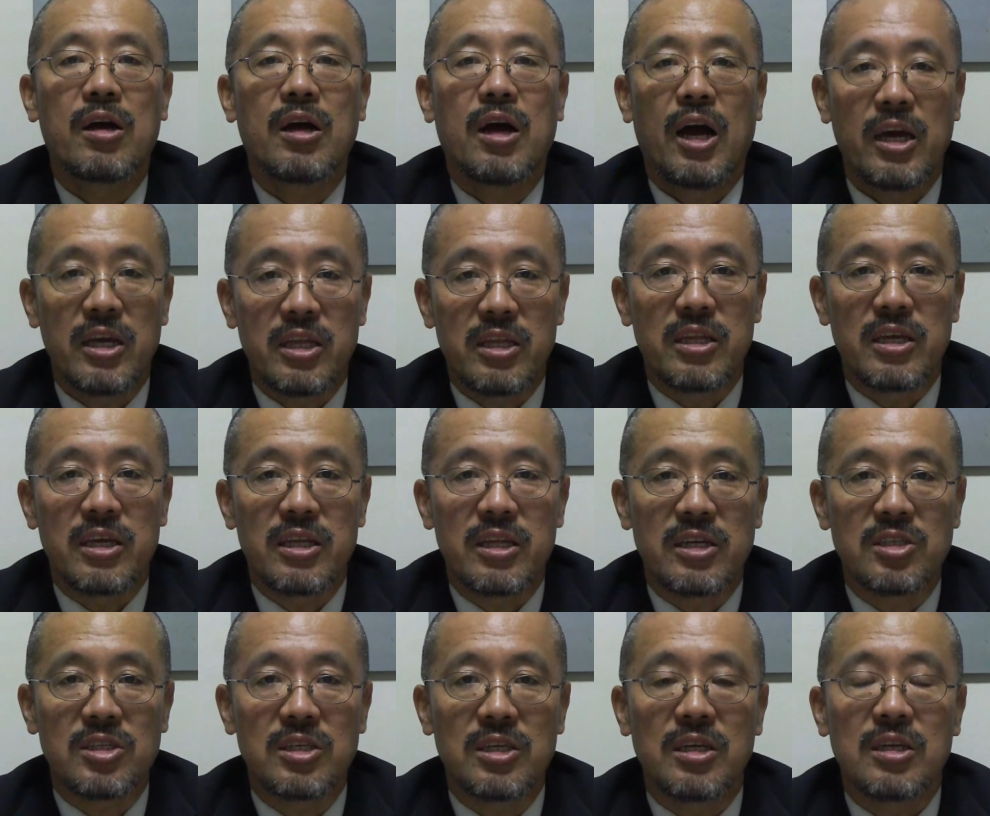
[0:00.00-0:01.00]
入っていた
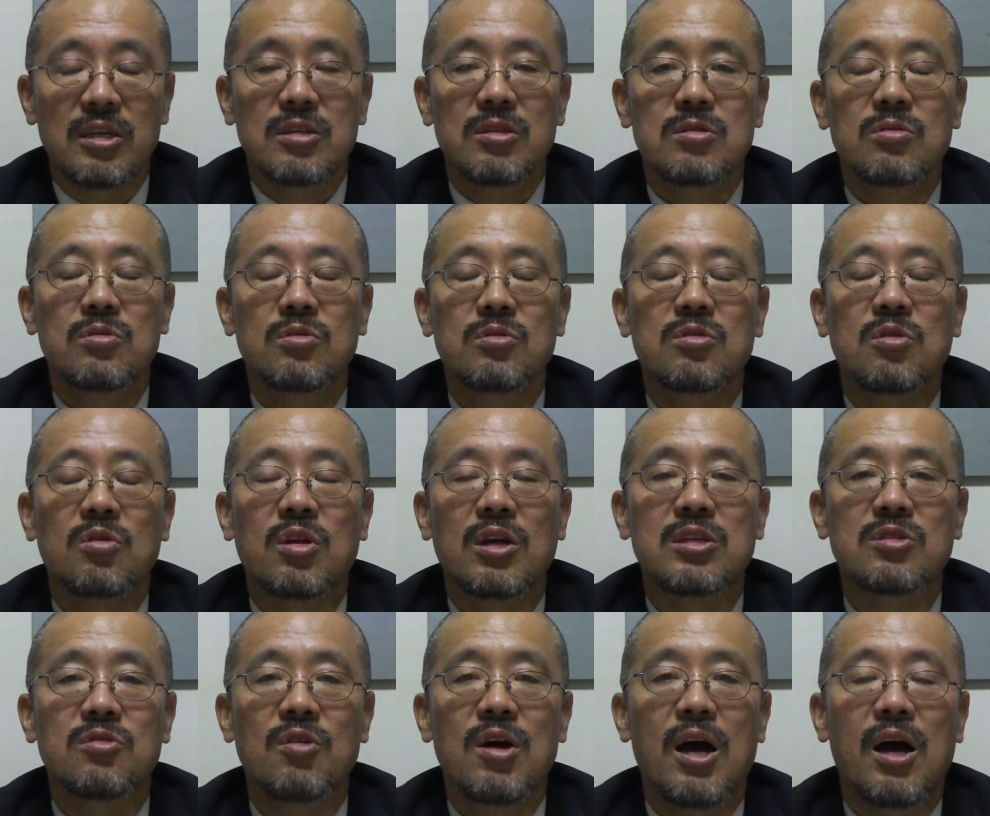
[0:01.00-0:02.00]
しその人た
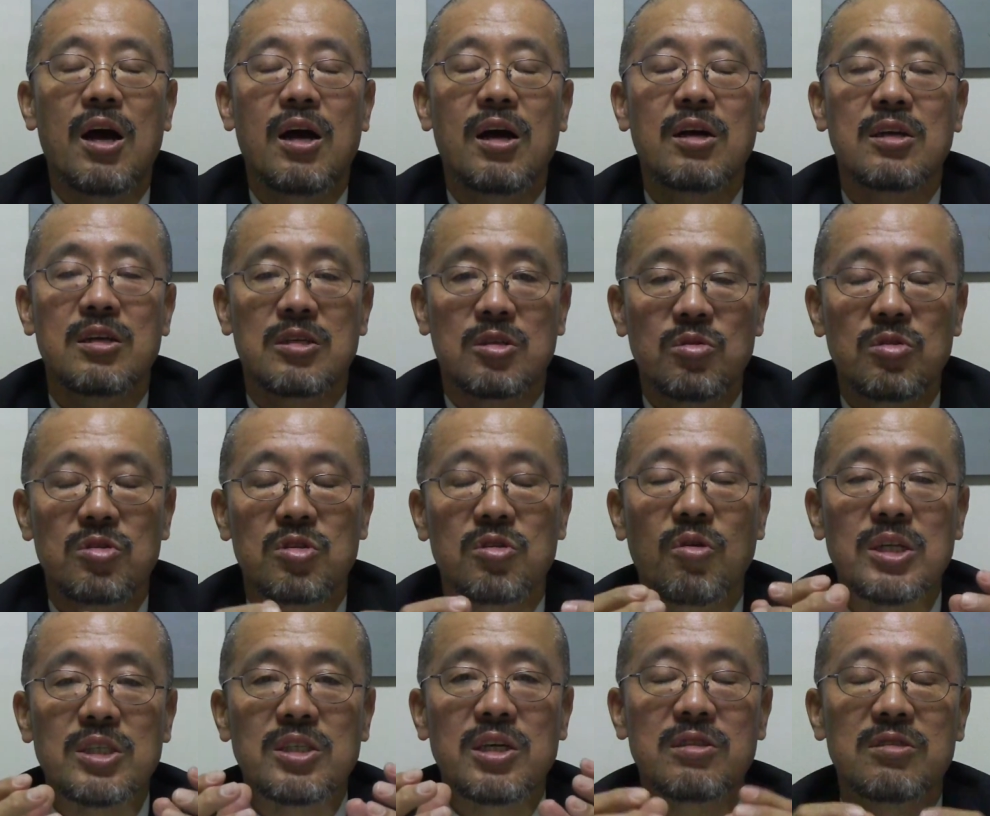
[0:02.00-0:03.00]
ちはその人
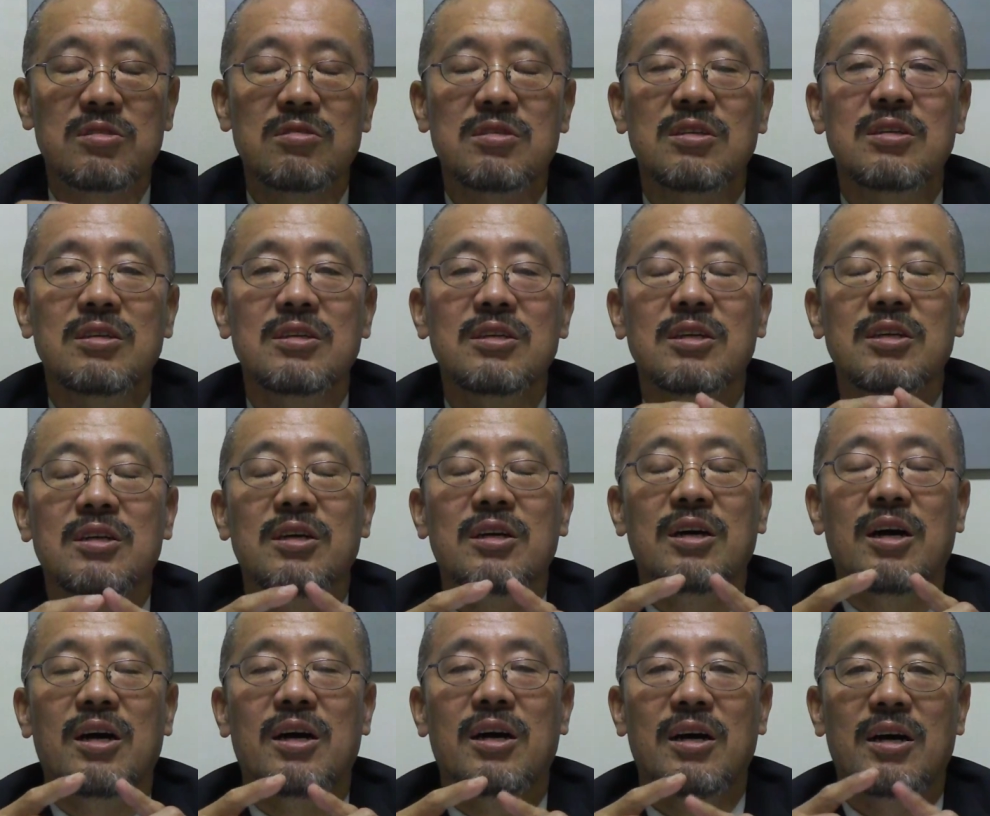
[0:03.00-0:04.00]
はちゃんと
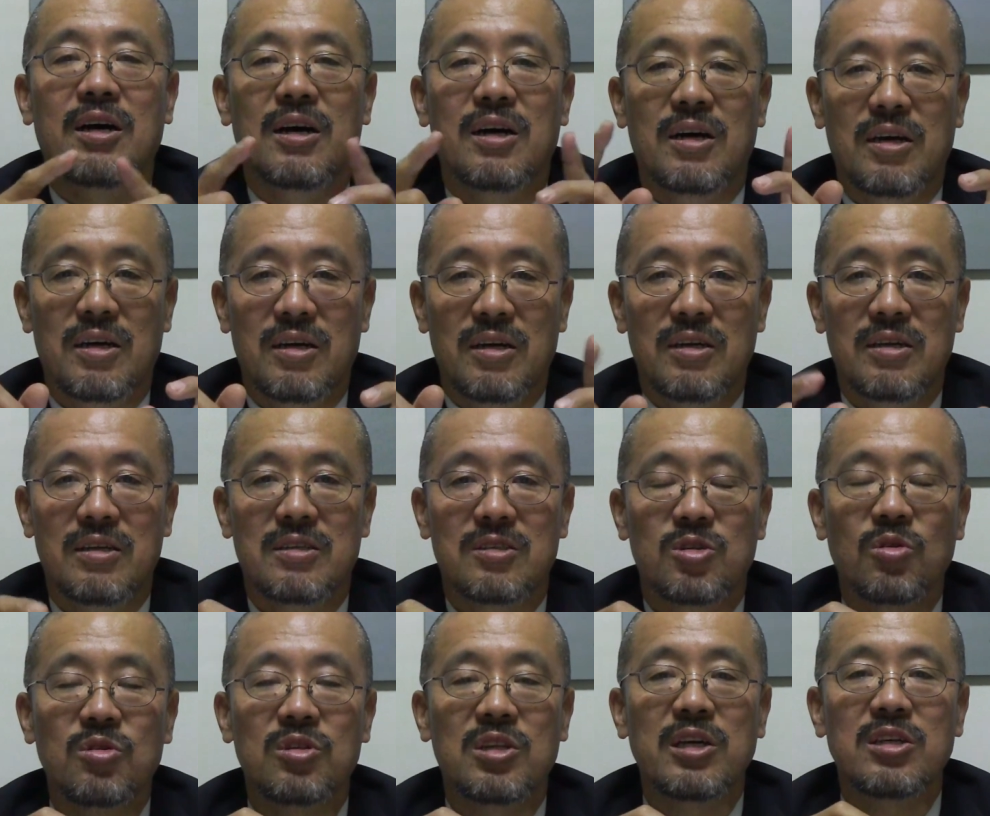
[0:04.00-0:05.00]
あ
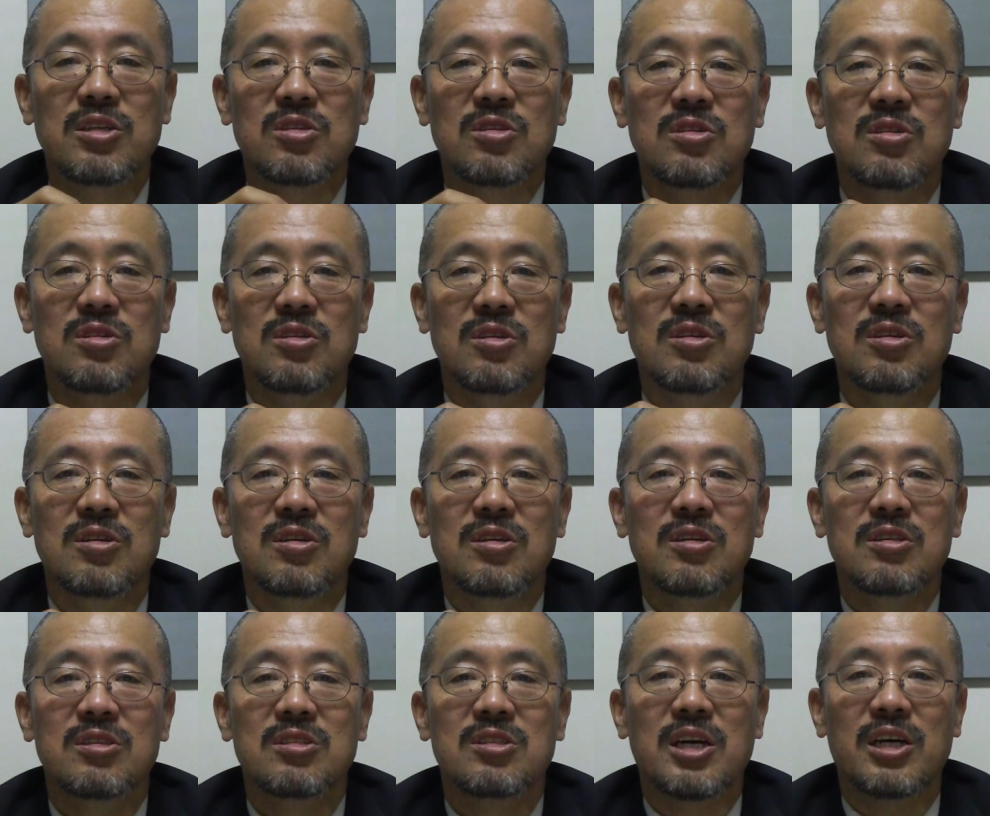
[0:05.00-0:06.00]
招待状を
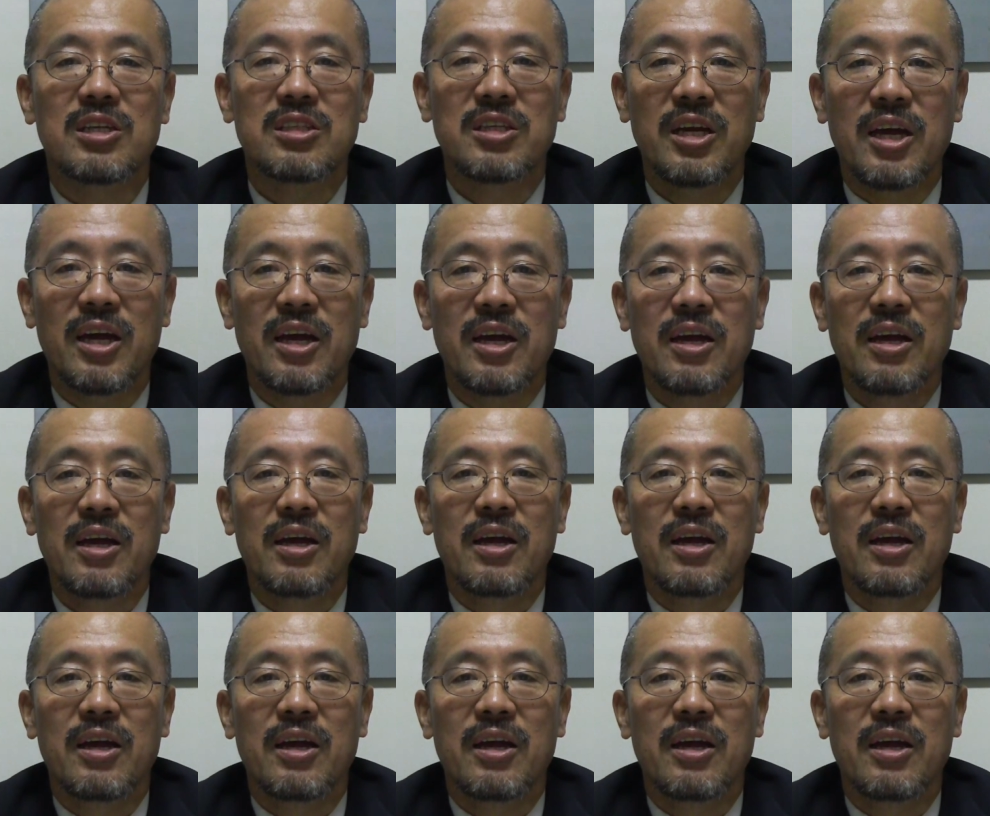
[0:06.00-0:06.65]
使って、